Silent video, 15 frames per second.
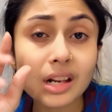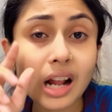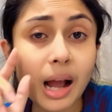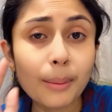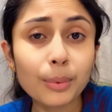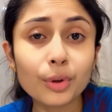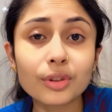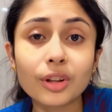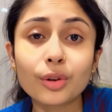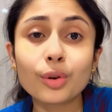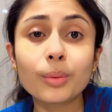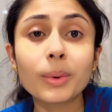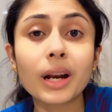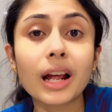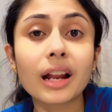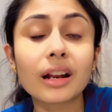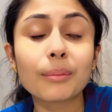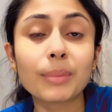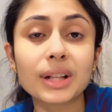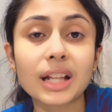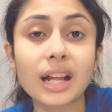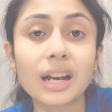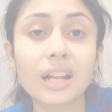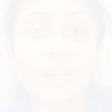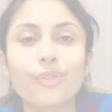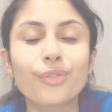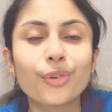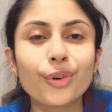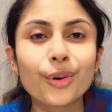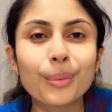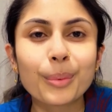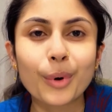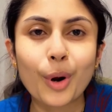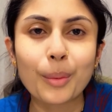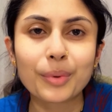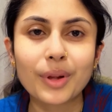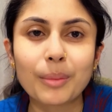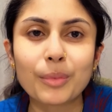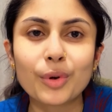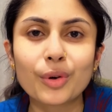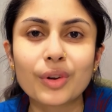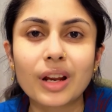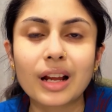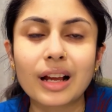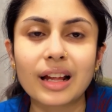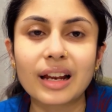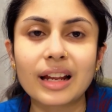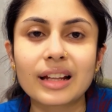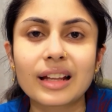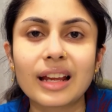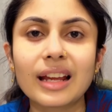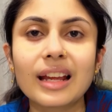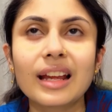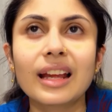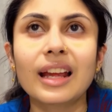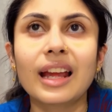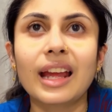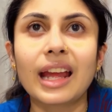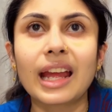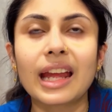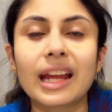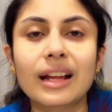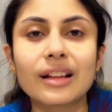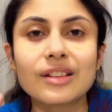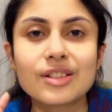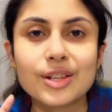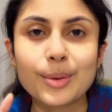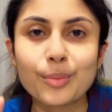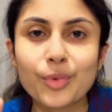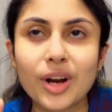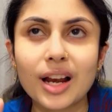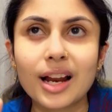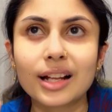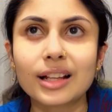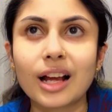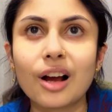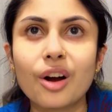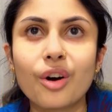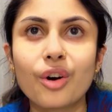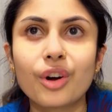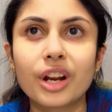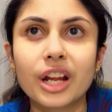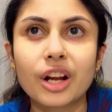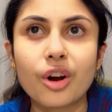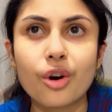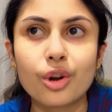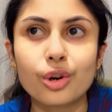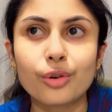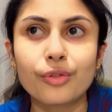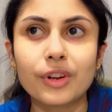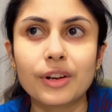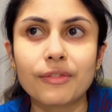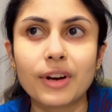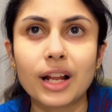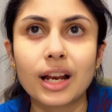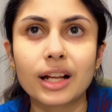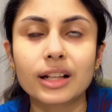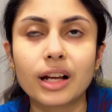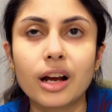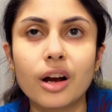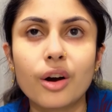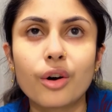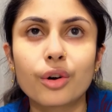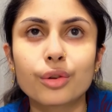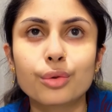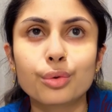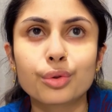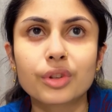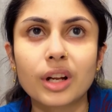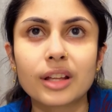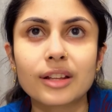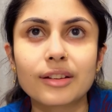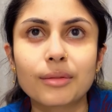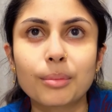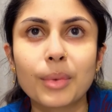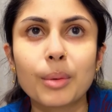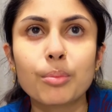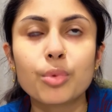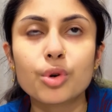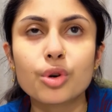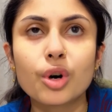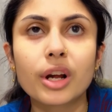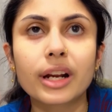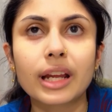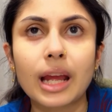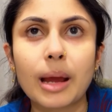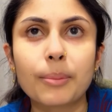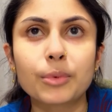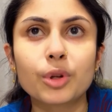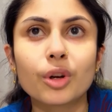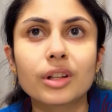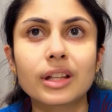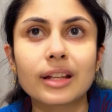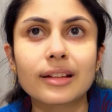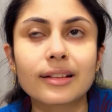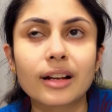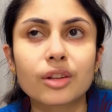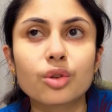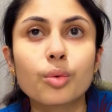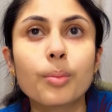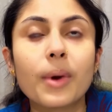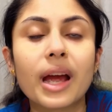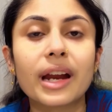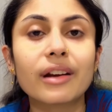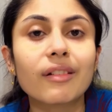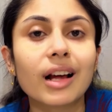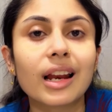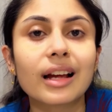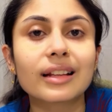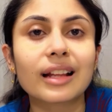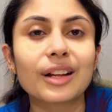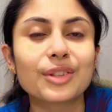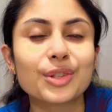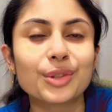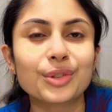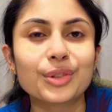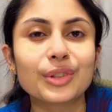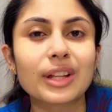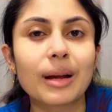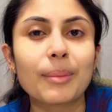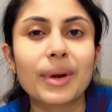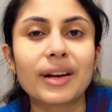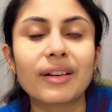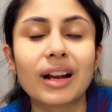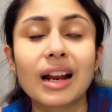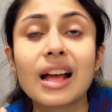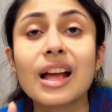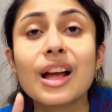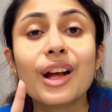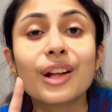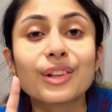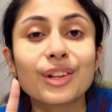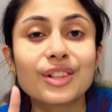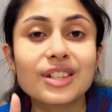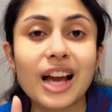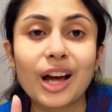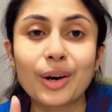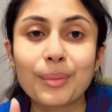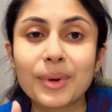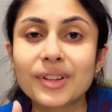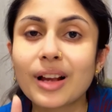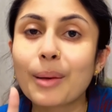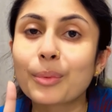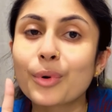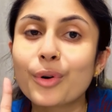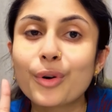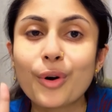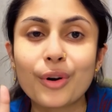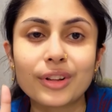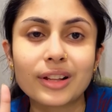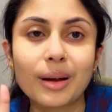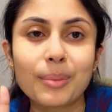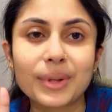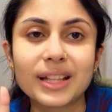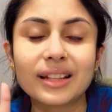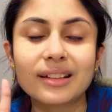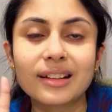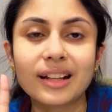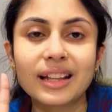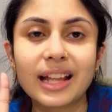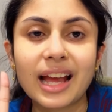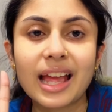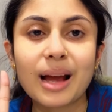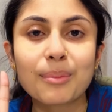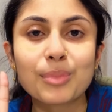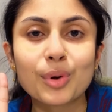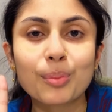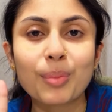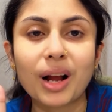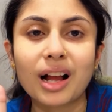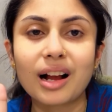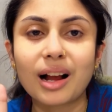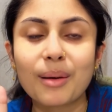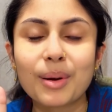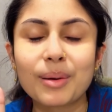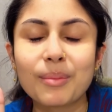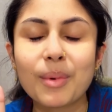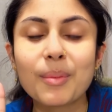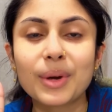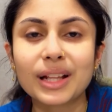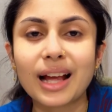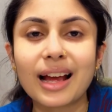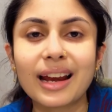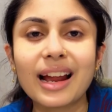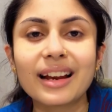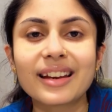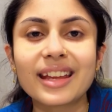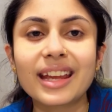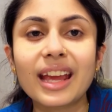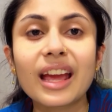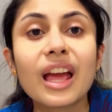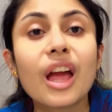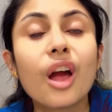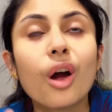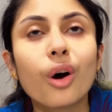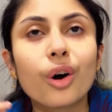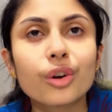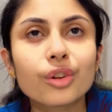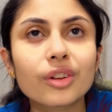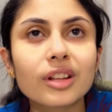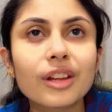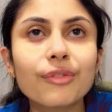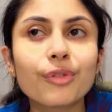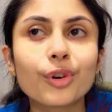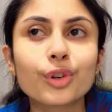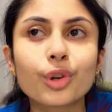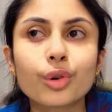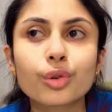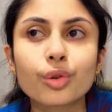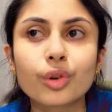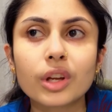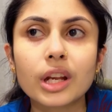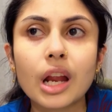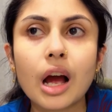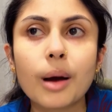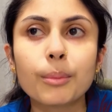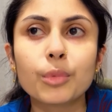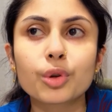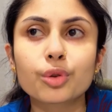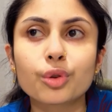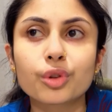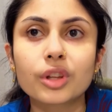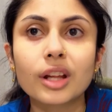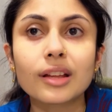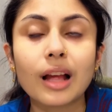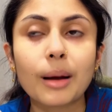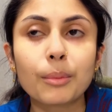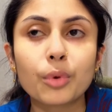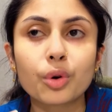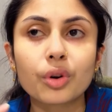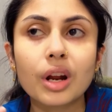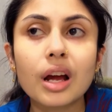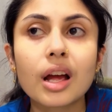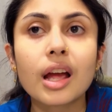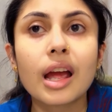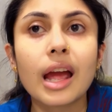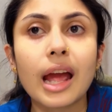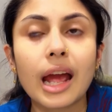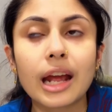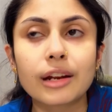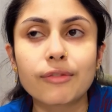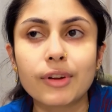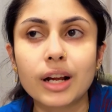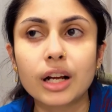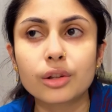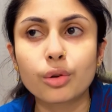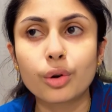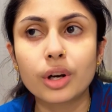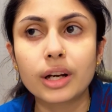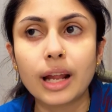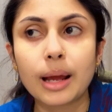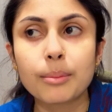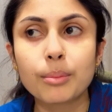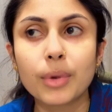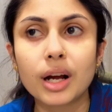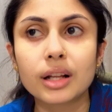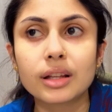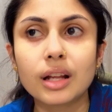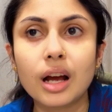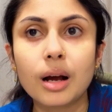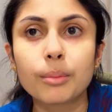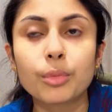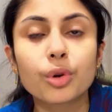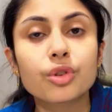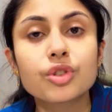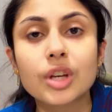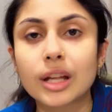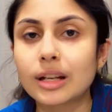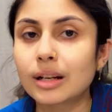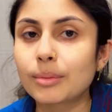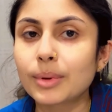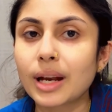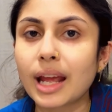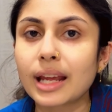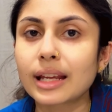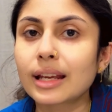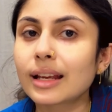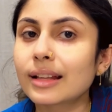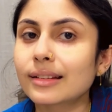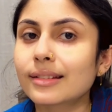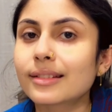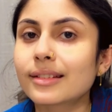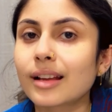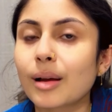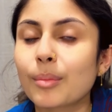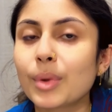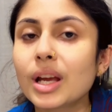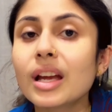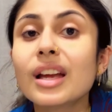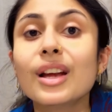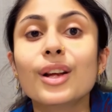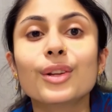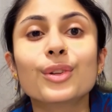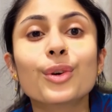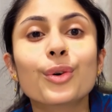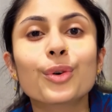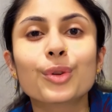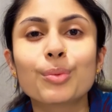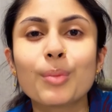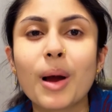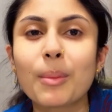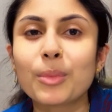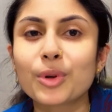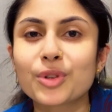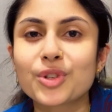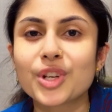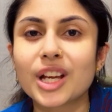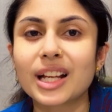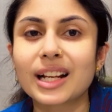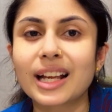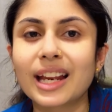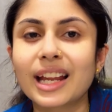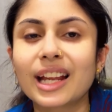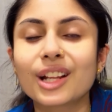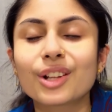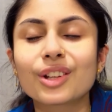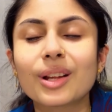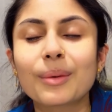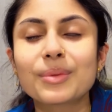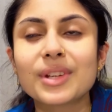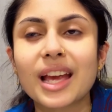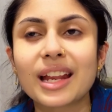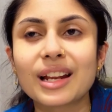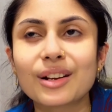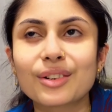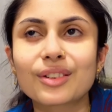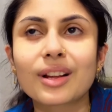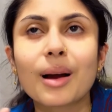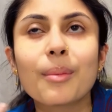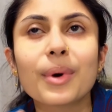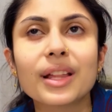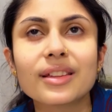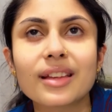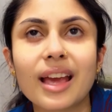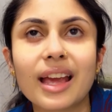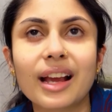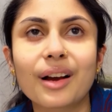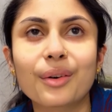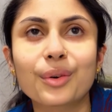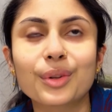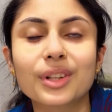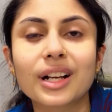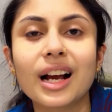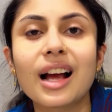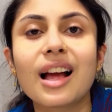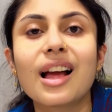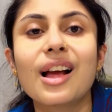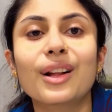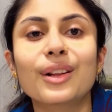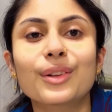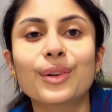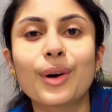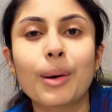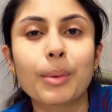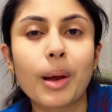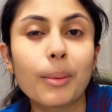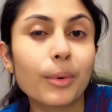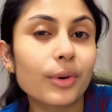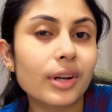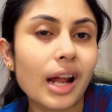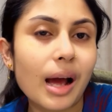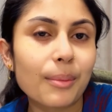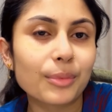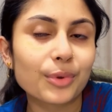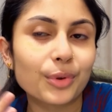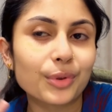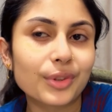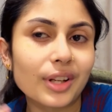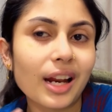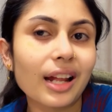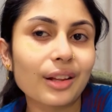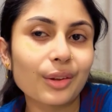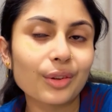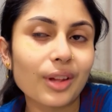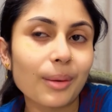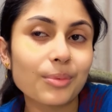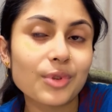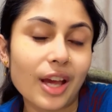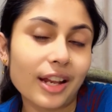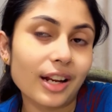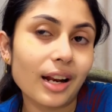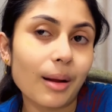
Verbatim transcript: आप लोग ज़रूर बना बताना फोर प्रॉप्स हम लोग ने करे थे एक जिम वाला था और एक हॉलोविन वाला था और दूसरा जिसमें बो और कैप थी और तीसरा जो बेड वाला था छोटू सा बेड वाला तो चारों में से आपको कौन सा पसंद आया आप लोग पक्का कमेंट में बताना ठीक है और जो इसकी फ़ोटोज़ होंगे ना हम लोग सोचे हम लोग ना एडविक का थोड़े टाइम बाद ना हम लोग चैनल बनाएंगे इंस्टा में तो उसमें हम लोग शेयर करेंगे तो जब चैनल उसका बन जाएगा खुद का तो अभी हम लोग नाम सोच रहे हैं तो जब चैनल